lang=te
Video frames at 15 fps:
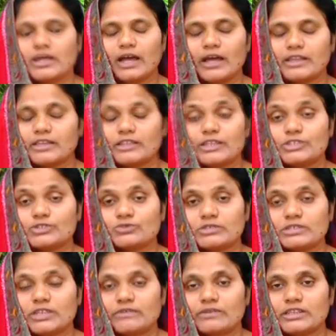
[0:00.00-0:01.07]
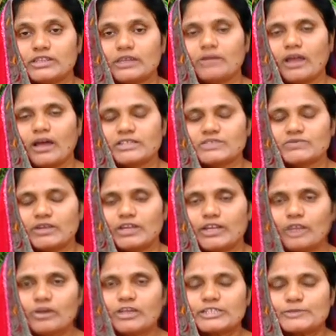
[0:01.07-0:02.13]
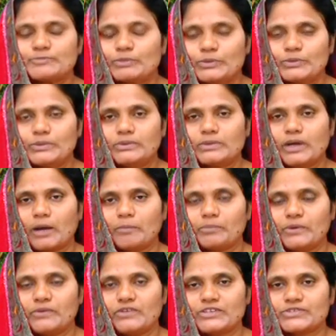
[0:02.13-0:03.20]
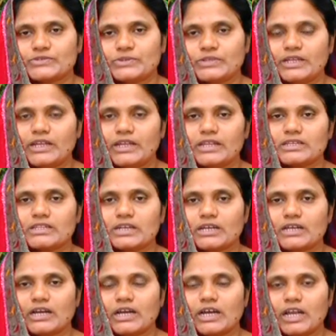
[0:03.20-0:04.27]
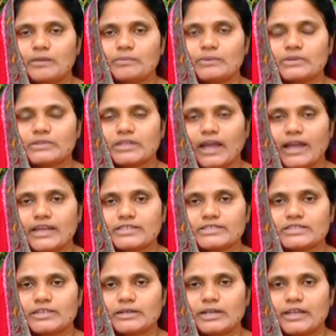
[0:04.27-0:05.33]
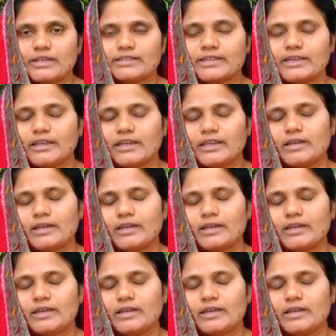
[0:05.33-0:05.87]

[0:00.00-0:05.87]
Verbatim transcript: అది తీసుకున్న తర్వాత గ్లాస్ వేని ఒక స్పూను అప్పుడు వేసుకుని చక్కగా కలుపుకొని తాగేసినట్లయితే